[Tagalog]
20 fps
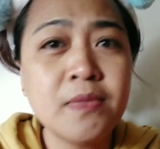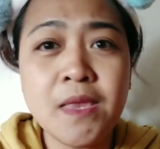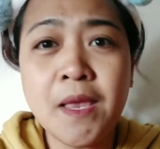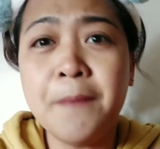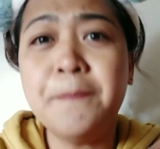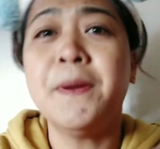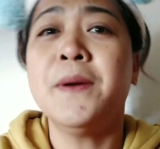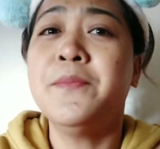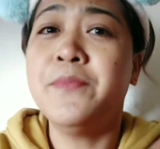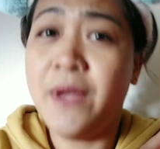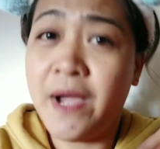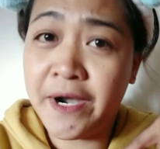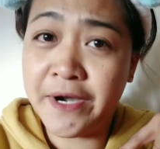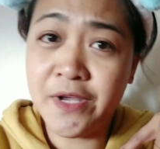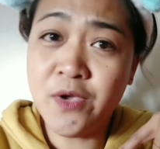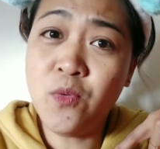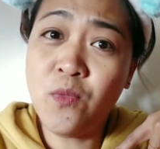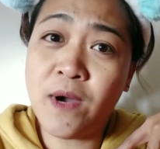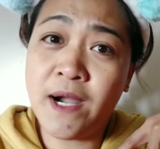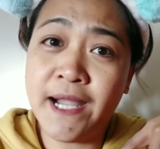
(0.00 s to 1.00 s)

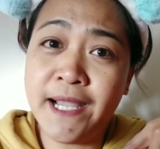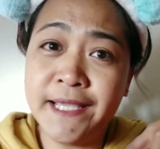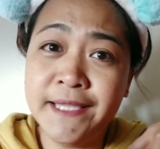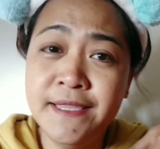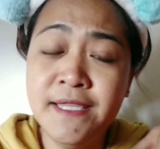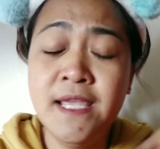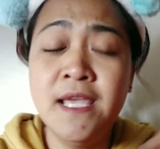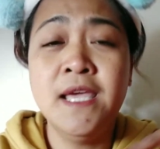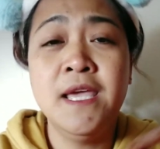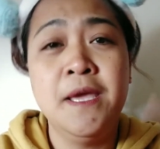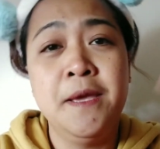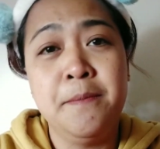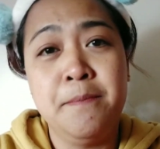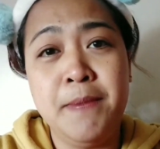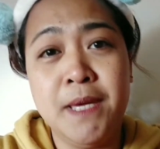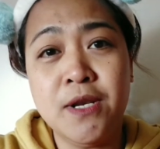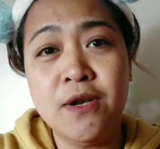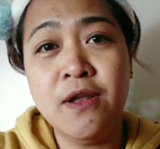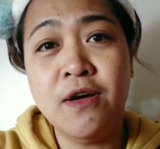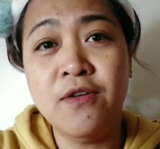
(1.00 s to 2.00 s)
February 1,
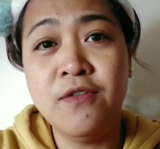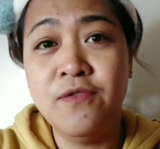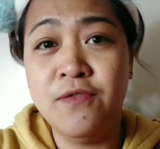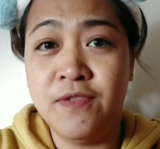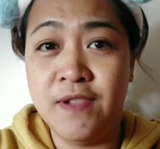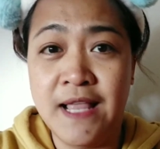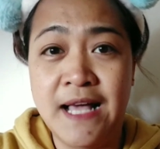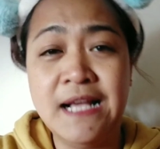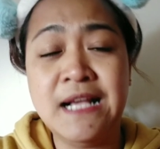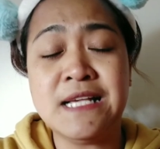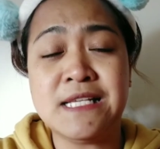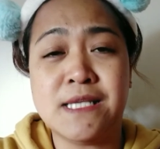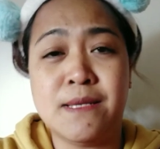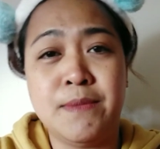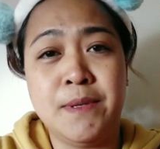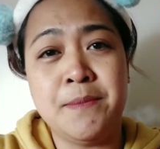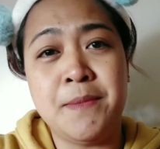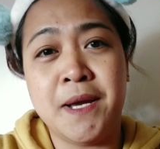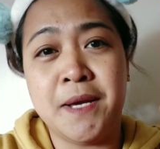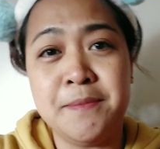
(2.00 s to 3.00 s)
meron akong vlog
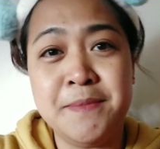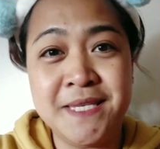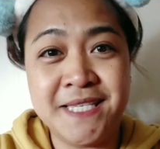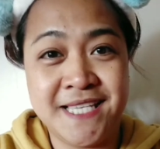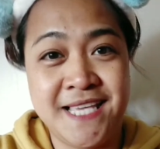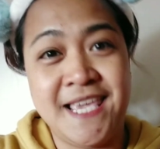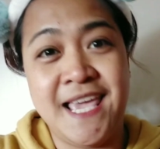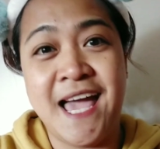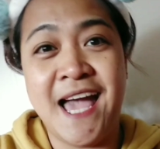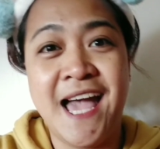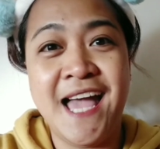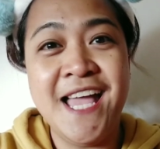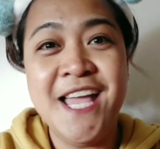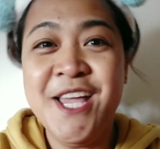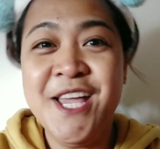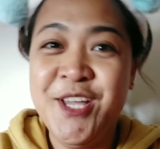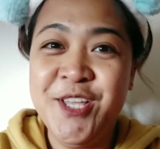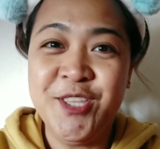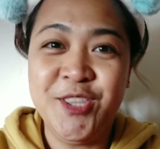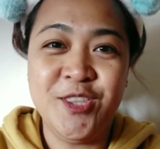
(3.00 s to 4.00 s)
kasama yung mga Bisaya.
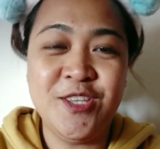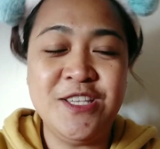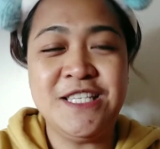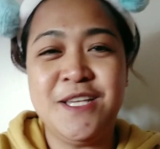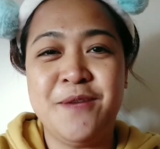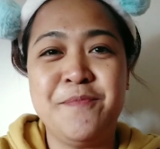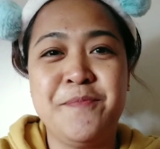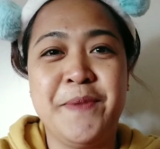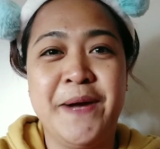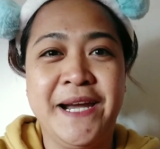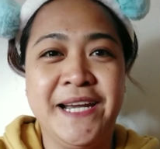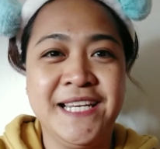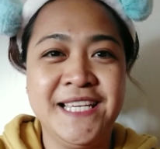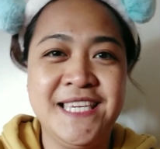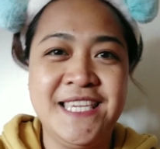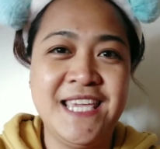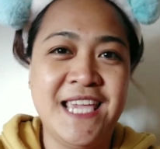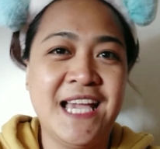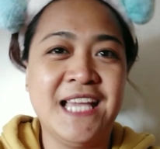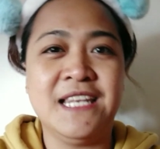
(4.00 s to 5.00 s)
Dun sa
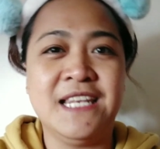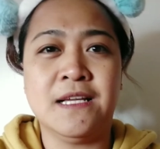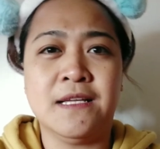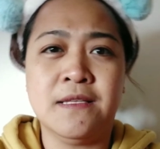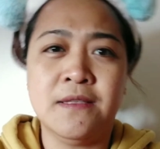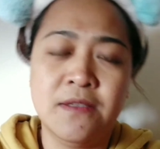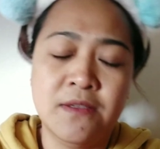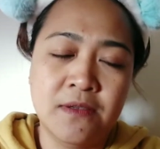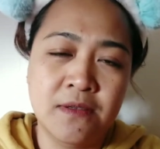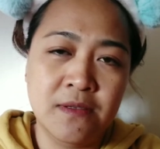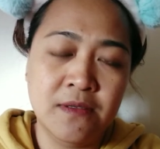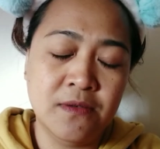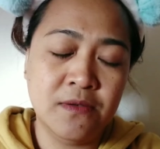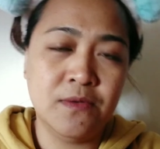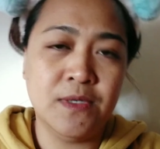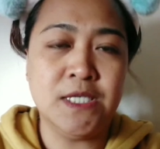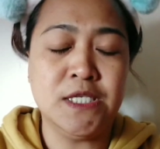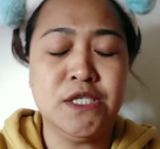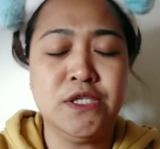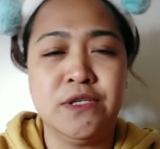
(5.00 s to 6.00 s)
park, yan, nag
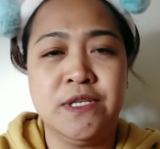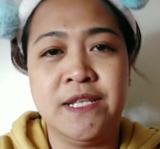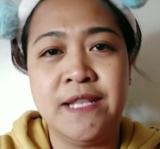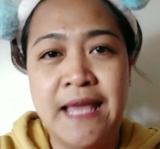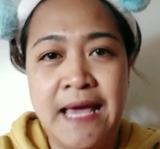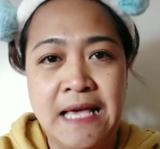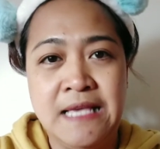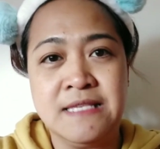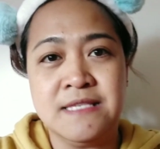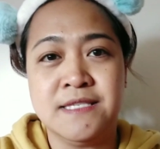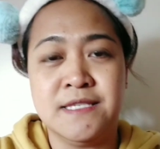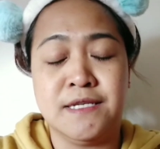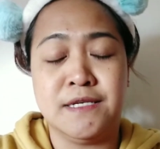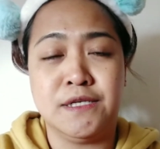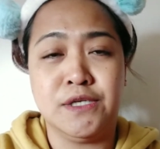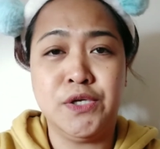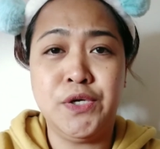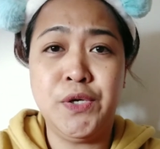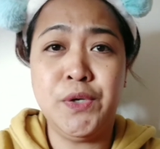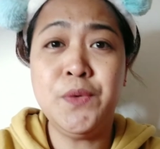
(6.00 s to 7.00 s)
question and
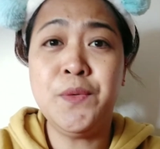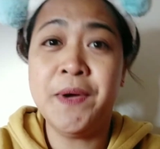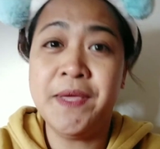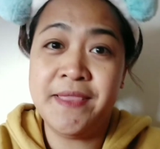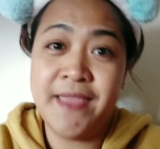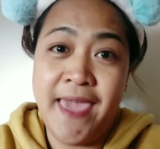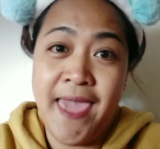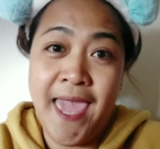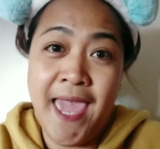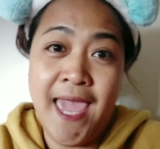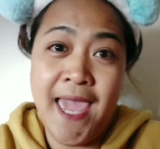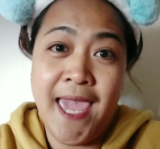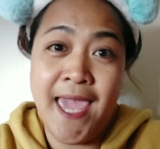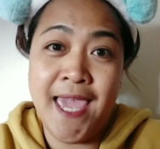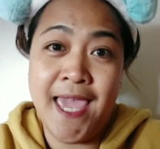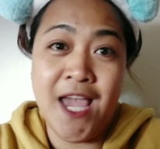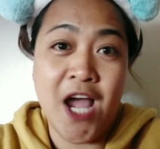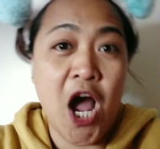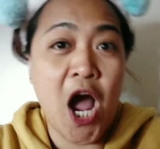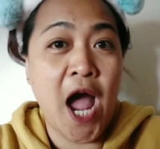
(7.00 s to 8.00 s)
answer
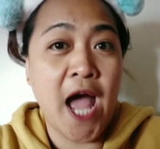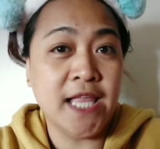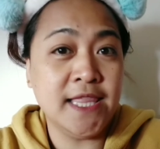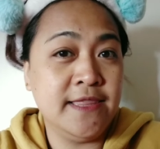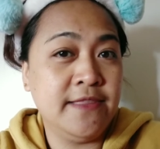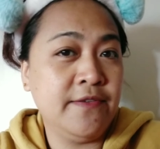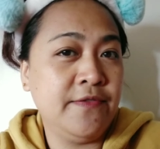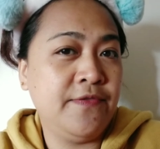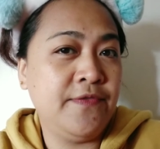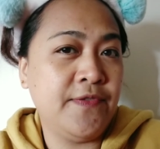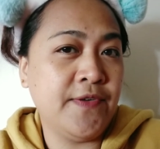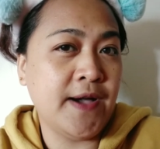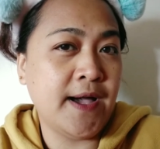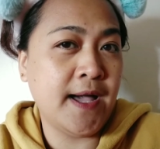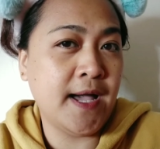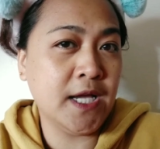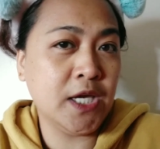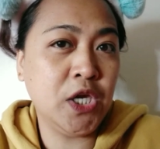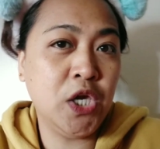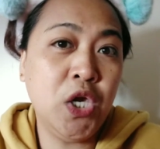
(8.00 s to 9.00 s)
Q&A. Ah,
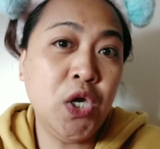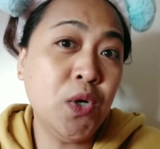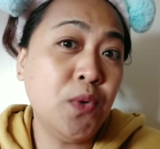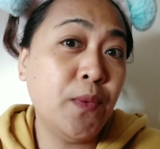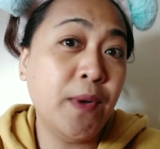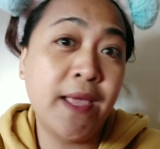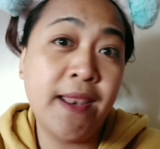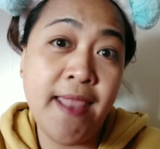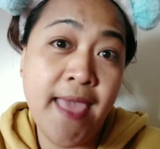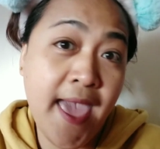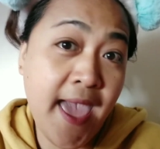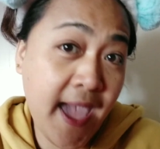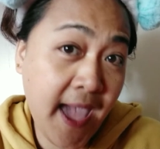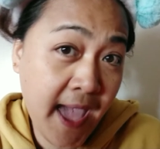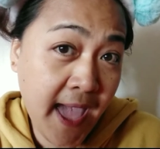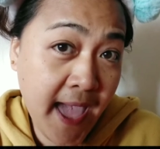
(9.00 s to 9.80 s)
diba? Q&A.